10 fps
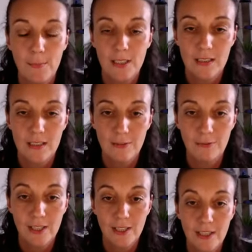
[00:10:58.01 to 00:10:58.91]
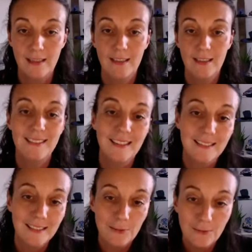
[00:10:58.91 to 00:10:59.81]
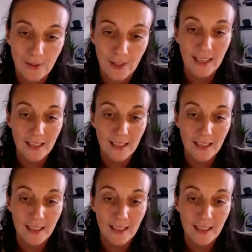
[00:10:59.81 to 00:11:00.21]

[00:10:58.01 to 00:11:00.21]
Ich äh, fand das alles sehr sinnfrei.